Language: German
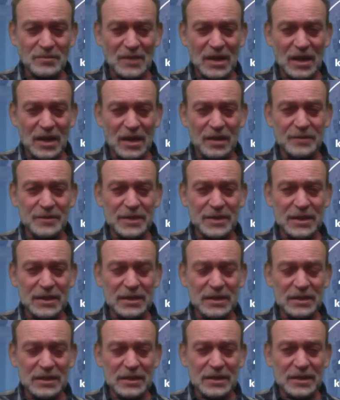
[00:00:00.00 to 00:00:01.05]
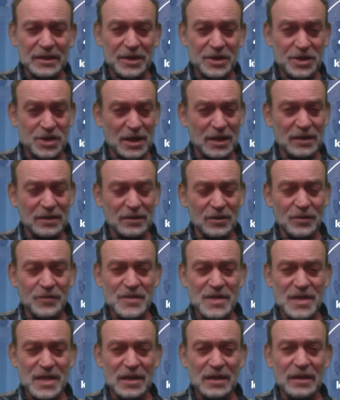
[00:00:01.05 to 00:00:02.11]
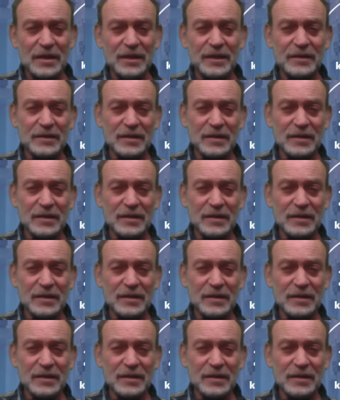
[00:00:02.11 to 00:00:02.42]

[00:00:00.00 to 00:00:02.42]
aber es scheint offensichtlich